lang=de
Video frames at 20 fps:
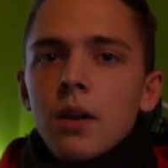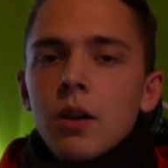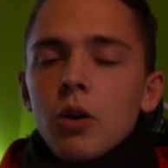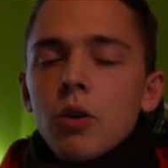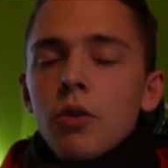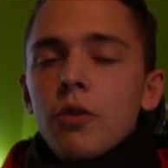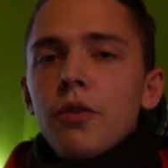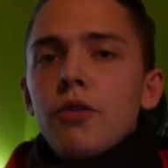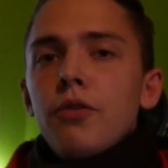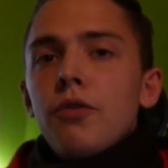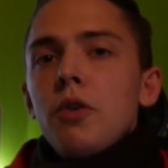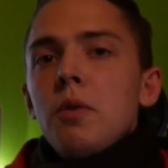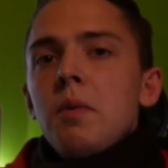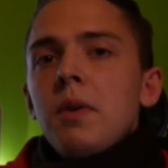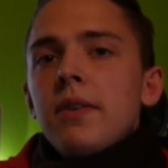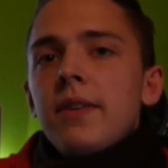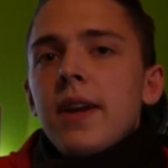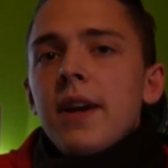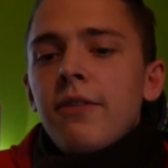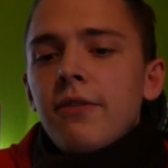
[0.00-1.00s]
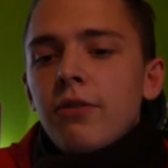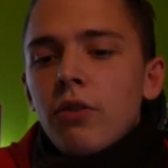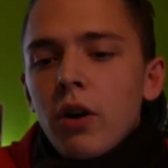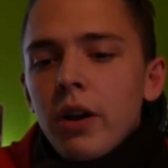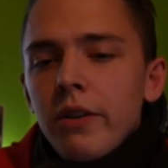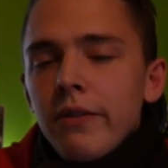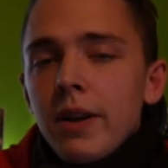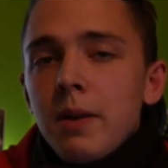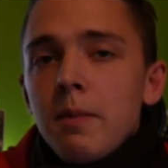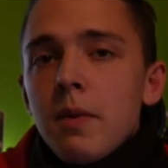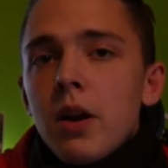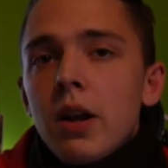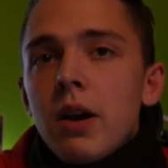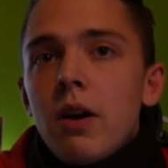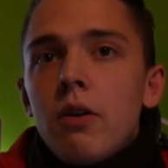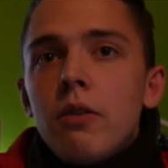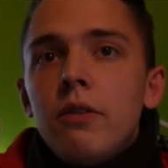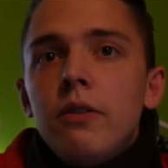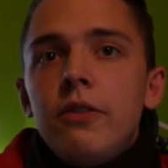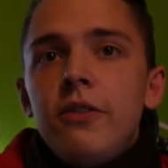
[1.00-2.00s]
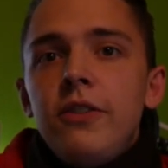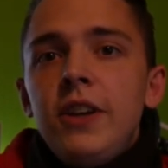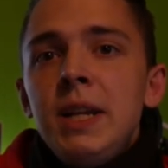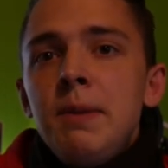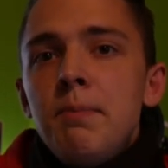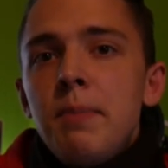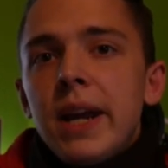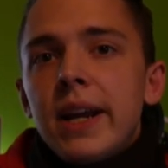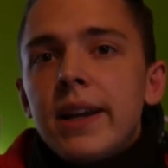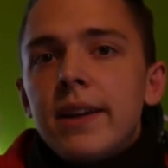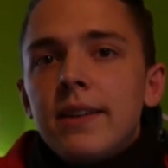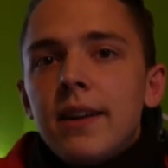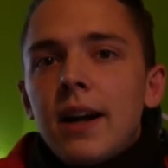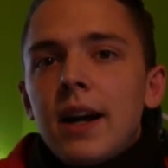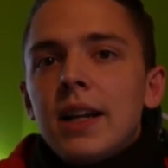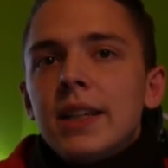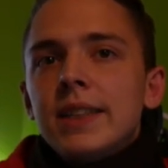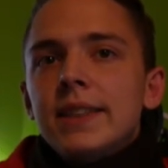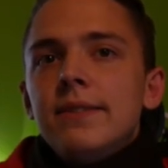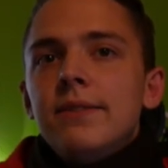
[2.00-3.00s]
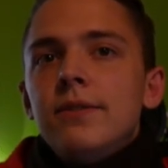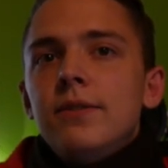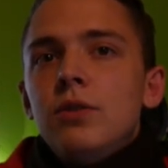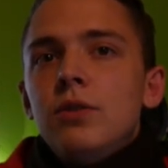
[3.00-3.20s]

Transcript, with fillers: und es würde mich sehr freuen, wenn ihr mir auch ein Feedback dalassen